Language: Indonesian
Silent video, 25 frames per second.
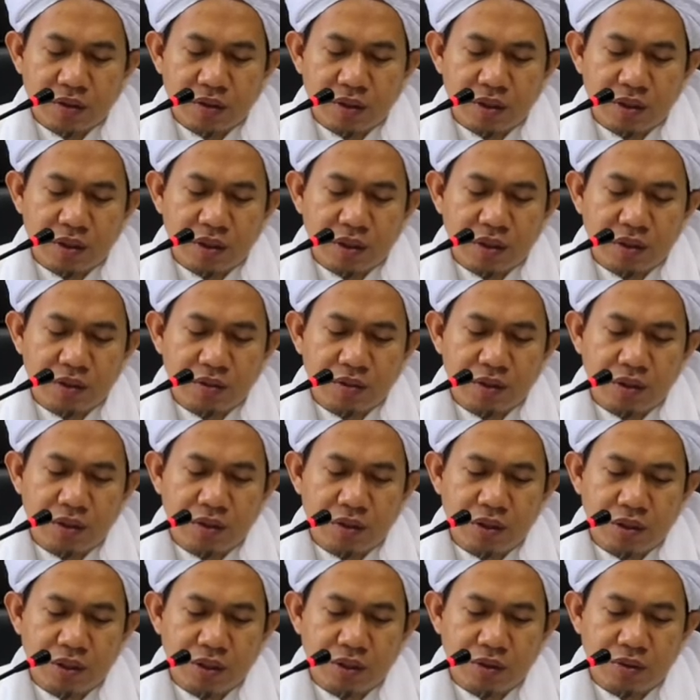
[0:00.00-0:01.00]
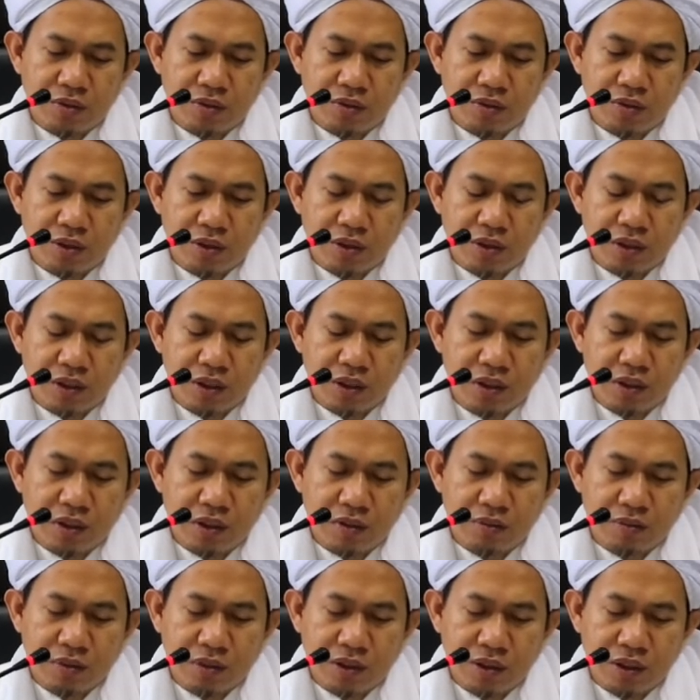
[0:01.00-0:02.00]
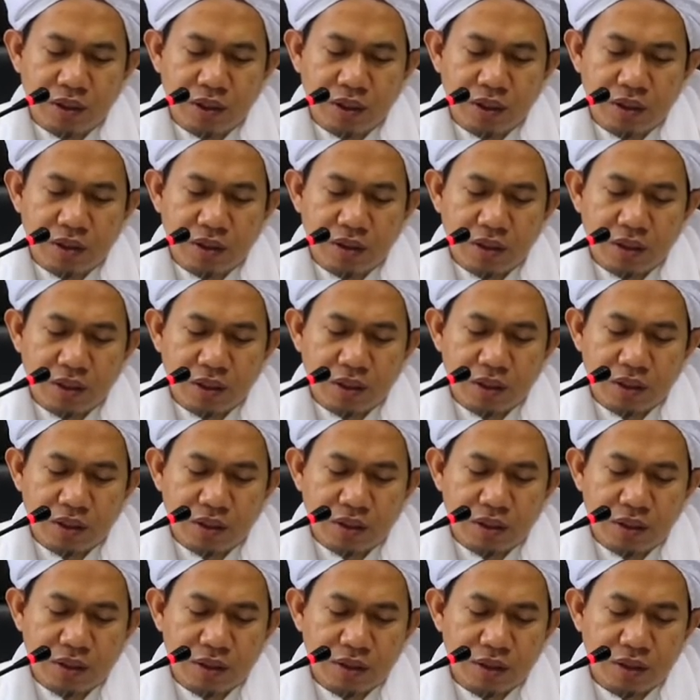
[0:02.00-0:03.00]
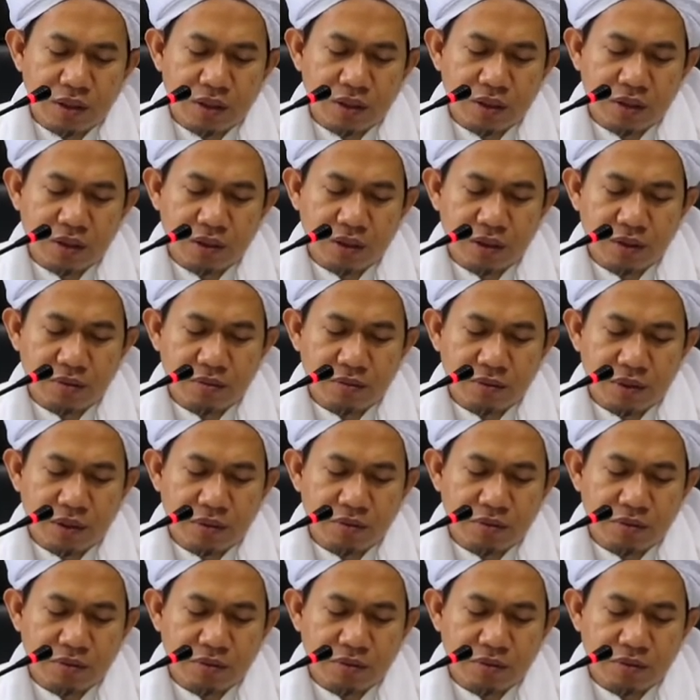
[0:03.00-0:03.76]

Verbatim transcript: Wa la hawla wa la quwata illa billahil azim.